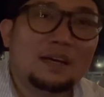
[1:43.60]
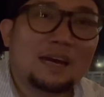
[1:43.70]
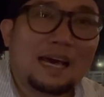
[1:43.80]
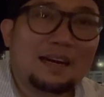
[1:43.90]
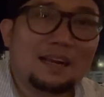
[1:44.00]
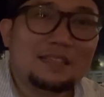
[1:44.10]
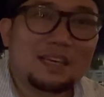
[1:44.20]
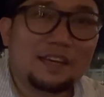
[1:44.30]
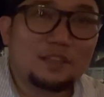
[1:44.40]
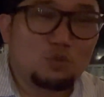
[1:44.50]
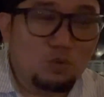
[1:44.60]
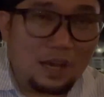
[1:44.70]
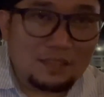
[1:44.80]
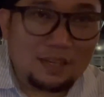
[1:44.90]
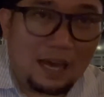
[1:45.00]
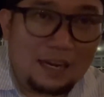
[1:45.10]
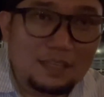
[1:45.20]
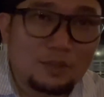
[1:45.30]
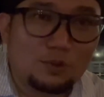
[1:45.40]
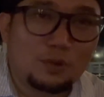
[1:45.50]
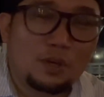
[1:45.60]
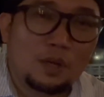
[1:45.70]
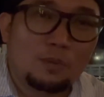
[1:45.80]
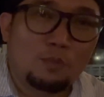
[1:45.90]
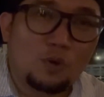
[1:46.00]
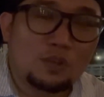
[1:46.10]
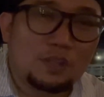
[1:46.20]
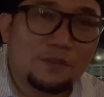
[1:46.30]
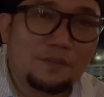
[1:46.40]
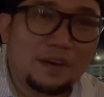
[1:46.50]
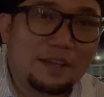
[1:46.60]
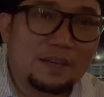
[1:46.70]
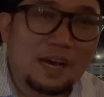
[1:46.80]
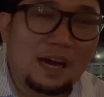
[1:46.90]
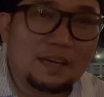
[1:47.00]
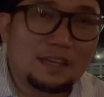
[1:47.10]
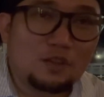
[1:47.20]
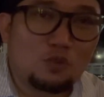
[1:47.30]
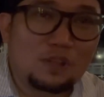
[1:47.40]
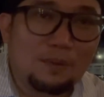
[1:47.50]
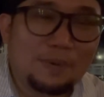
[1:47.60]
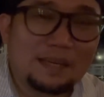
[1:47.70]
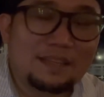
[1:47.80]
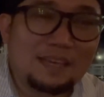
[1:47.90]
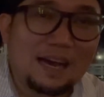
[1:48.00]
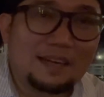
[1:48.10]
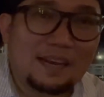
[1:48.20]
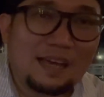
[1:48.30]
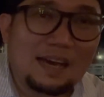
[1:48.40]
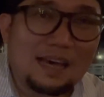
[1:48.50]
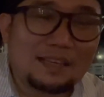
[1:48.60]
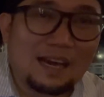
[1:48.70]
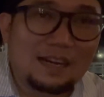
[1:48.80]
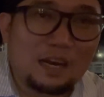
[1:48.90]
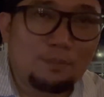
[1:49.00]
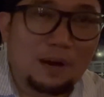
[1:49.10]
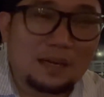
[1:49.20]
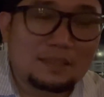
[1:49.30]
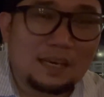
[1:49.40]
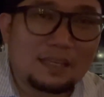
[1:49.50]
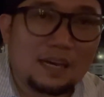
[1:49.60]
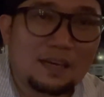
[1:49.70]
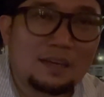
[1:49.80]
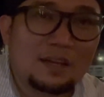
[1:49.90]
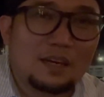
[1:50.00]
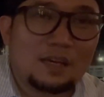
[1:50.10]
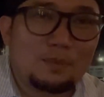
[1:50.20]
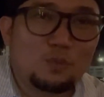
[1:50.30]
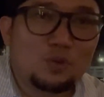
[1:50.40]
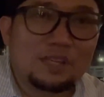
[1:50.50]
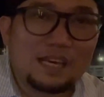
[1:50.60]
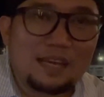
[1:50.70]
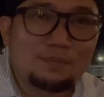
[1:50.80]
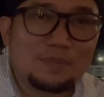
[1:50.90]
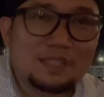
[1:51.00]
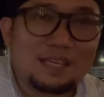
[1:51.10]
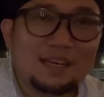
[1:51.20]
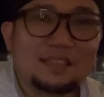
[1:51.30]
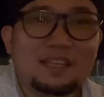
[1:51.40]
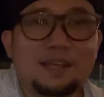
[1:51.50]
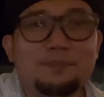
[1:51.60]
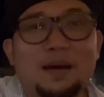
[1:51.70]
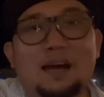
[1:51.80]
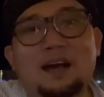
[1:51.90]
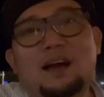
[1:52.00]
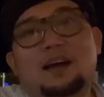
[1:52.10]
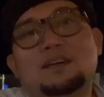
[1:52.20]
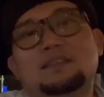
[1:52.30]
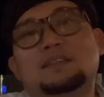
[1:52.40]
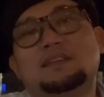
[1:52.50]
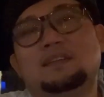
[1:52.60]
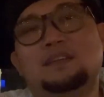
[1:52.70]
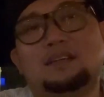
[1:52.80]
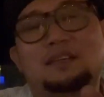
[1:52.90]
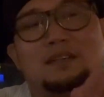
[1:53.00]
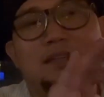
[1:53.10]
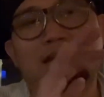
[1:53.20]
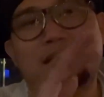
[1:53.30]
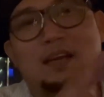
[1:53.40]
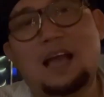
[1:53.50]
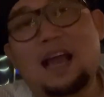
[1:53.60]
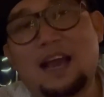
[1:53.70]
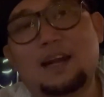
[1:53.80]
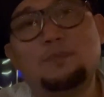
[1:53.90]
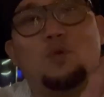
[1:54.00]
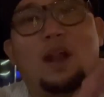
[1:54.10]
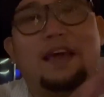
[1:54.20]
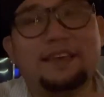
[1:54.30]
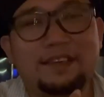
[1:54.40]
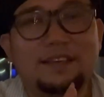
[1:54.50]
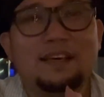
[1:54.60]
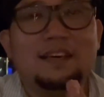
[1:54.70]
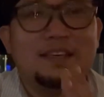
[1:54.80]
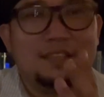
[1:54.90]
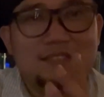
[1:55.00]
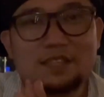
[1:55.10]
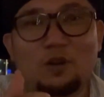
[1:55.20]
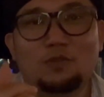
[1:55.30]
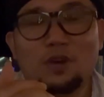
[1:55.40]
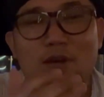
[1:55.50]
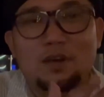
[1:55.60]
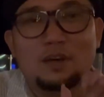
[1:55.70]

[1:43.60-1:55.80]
karena saya suka sekali tuh motif keindahannya, terutama dia adalah karya anak bangsa yang kemudian bisa diterima uh, akan mulai insya Allah